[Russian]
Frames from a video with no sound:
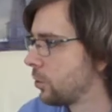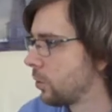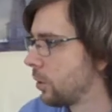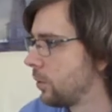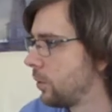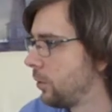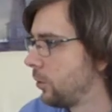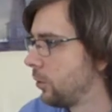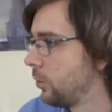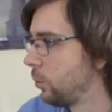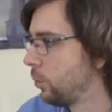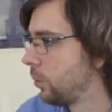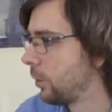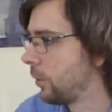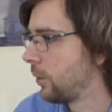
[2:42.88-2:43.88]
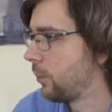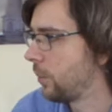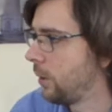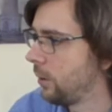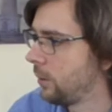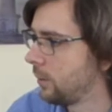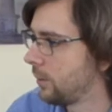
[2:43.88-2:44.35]
руководитель, будь то на
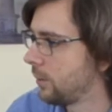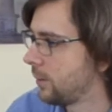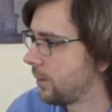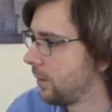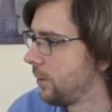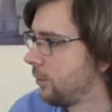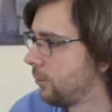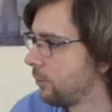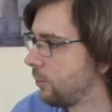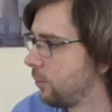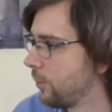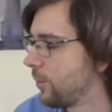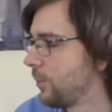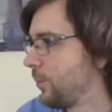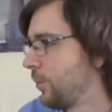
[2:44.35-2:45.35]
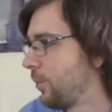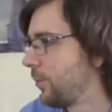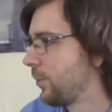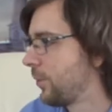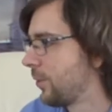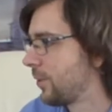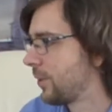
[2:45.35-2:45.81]
Бали, находясь с ноутбуком, mm
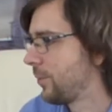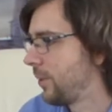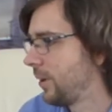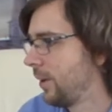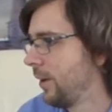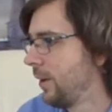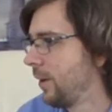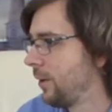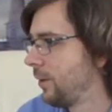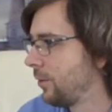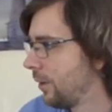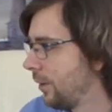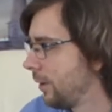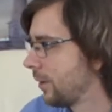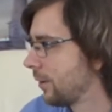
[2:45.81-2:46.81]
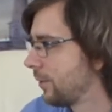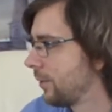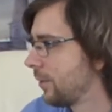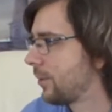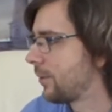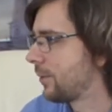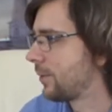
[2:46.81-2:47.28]
в Костроме,
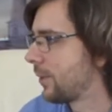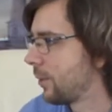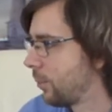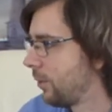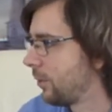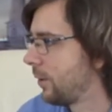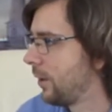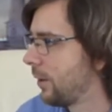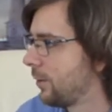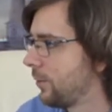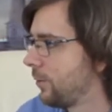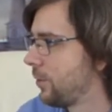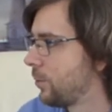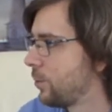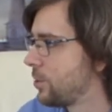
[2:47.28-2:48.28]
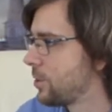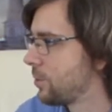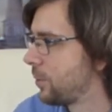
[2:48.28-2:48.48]
изолирован с самоизоляции в текущем